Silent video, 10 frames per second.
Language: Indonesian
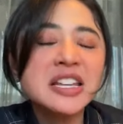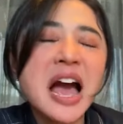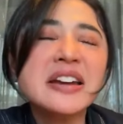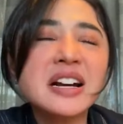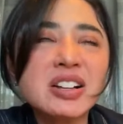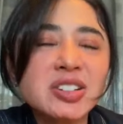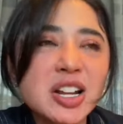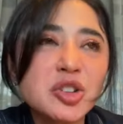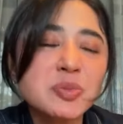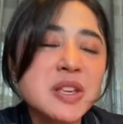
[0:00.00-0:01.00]
Nanti adakah
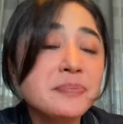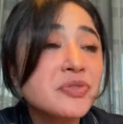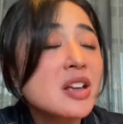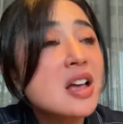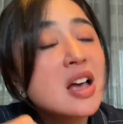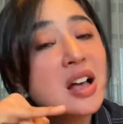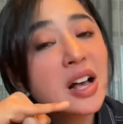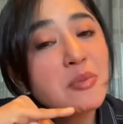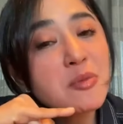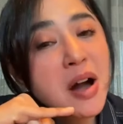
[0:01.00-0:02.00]
100 mi?
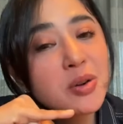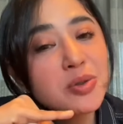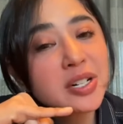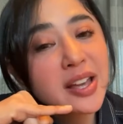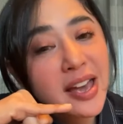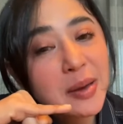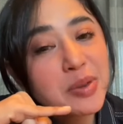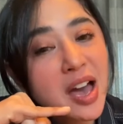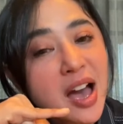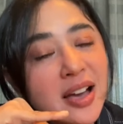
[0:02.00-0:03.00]
Kamu mau
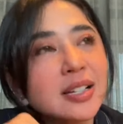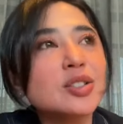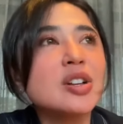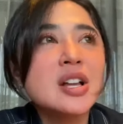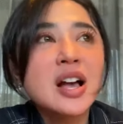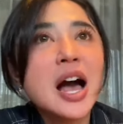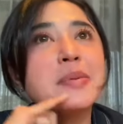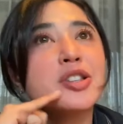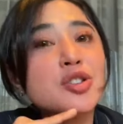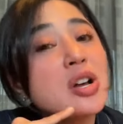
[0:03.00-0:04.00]
DM ya gitu.
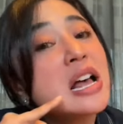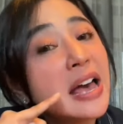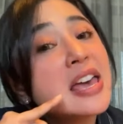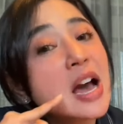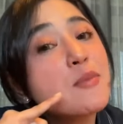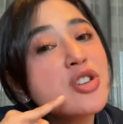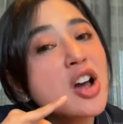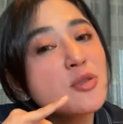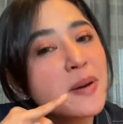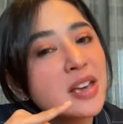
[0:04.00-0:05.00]
Habis itu, eh kamu
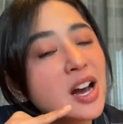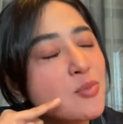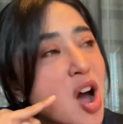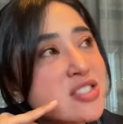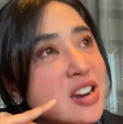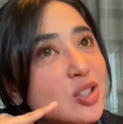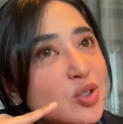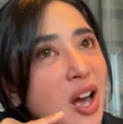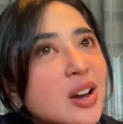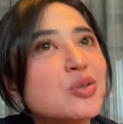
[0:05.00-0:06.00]
jangan lupa ya, kamu hajar
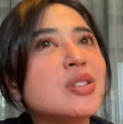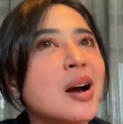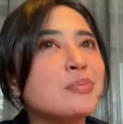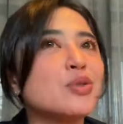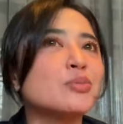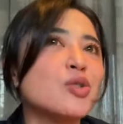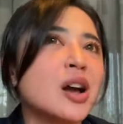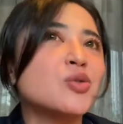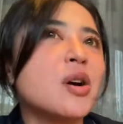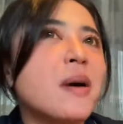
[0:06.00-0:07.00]
itu ya. Aduh ya ampun,
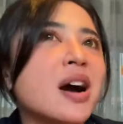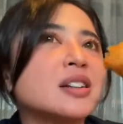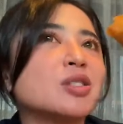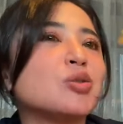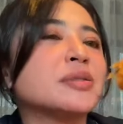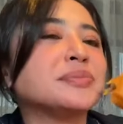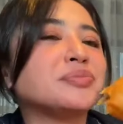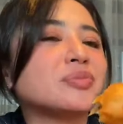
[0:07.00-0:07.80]
bukan gua banget gitu.